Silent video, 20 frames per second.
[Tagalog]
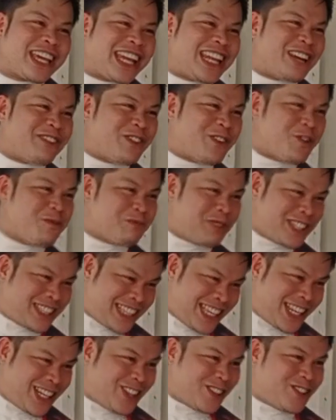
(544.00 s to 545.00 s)
day kay nang
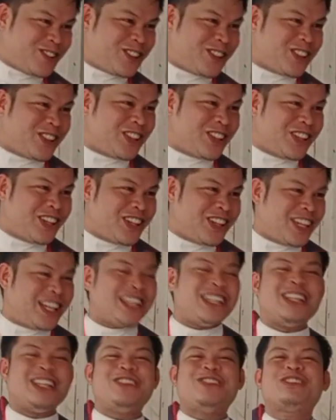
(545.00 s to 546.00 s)
umpisal no
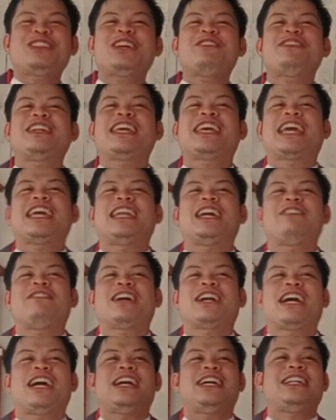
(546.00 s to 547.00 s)
na ninduta man day kay nang
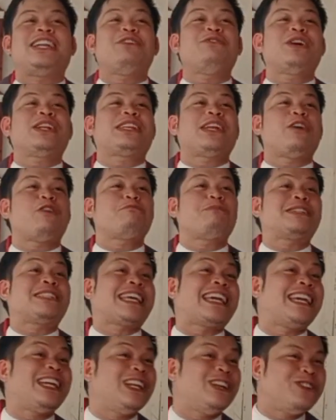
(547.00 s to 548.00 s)
makadawat ta og
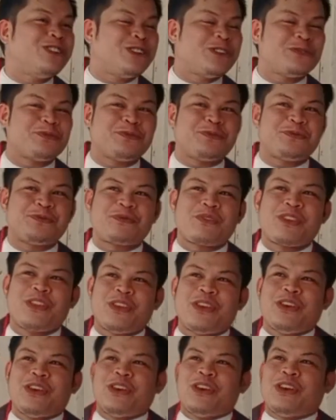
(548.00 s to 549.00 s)
pasaylo
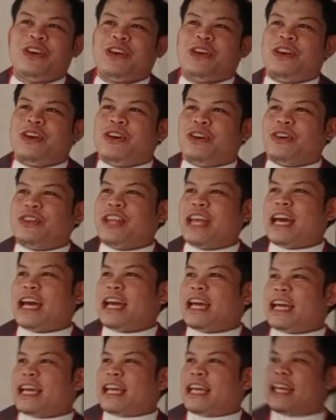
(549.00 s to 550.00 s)

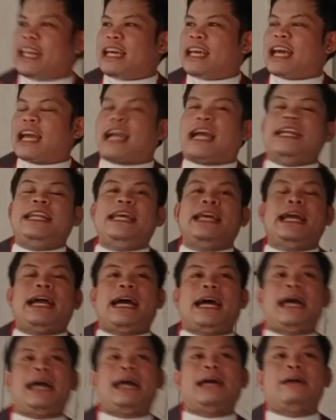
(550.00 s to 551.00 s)
nya kani
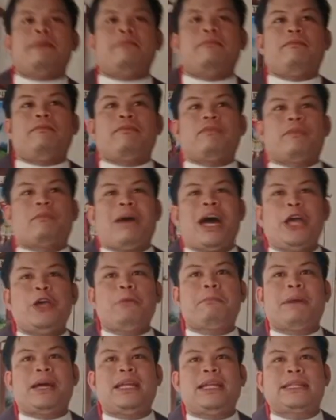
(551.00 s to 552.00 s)
nga
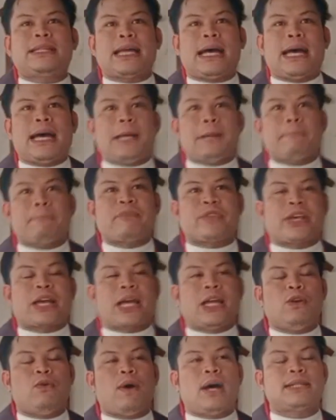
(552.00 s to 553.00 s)
maayong balita sa
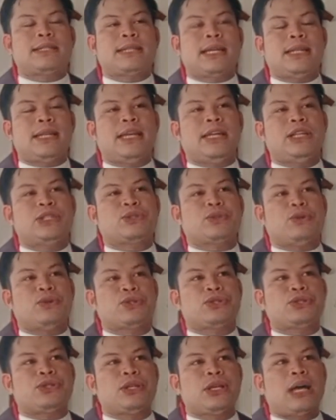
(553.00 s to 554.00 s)
kaluwasan ni
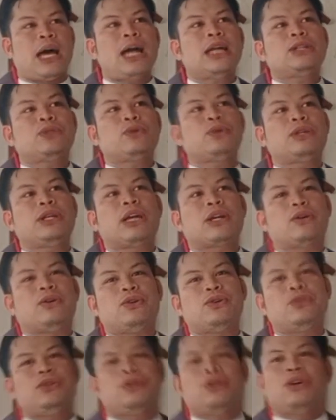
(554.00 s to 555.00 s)
Hesus hangtod
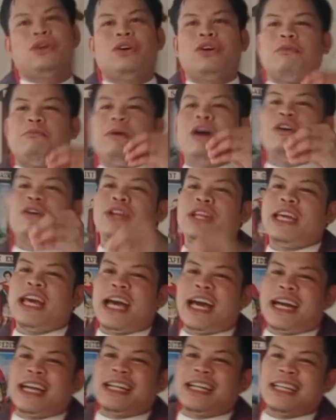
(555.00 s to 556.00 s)
karon mao ni
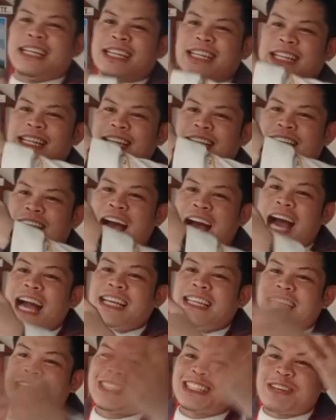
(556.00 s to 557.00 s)
ang
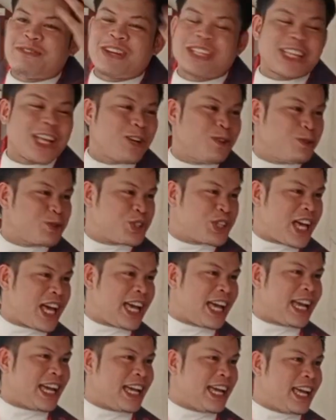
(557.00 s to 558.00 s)
hagit sa matag
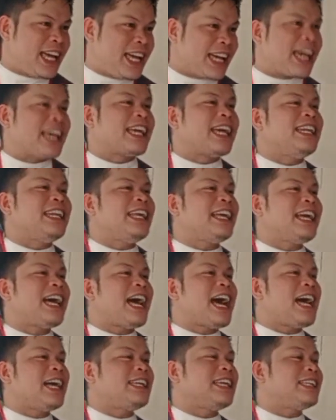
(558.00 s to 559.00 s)
usa kay kani
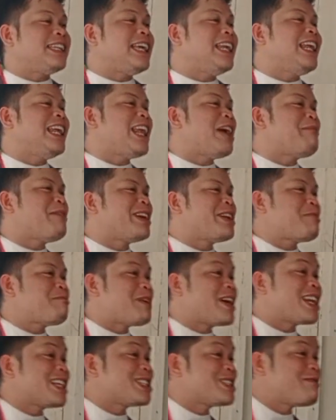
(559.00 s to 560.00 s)
nga hagit dili lamang ni
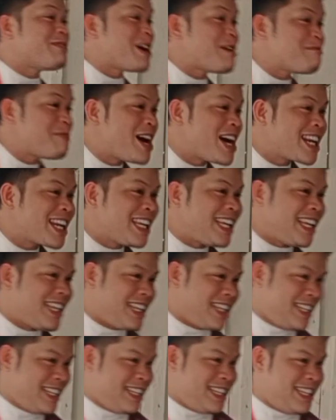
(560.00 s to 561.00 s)
para sa mga pari
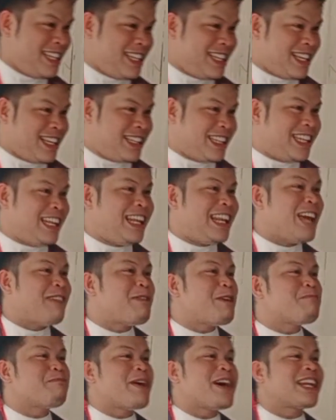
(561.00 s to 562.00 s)
dili
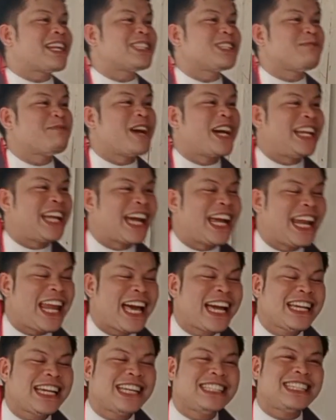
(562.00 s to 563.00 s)
lamang para sa mga
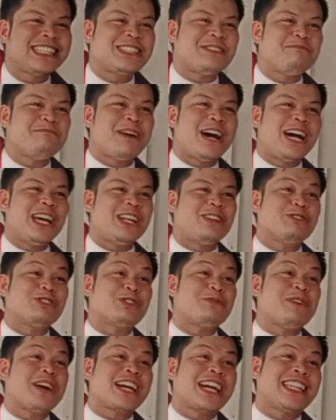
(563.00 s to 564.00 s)
nangalagad sa simbahan o
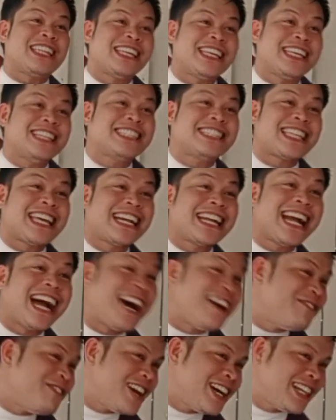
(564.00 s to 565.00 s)
sa mga katikistag
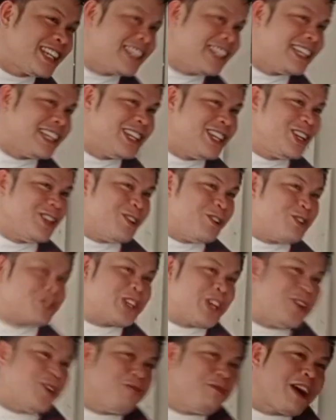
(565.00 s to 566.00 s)
kaabag or
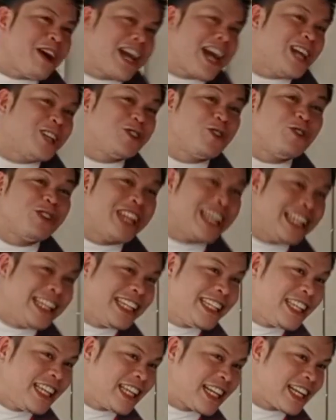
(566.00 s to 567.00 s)
sa inyo ba kang told the
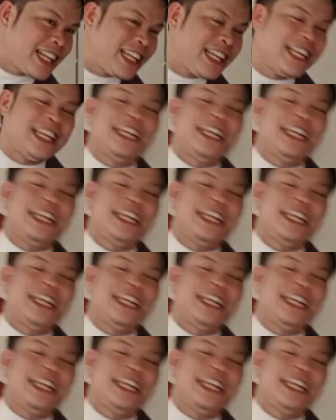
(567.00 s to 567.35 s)
leader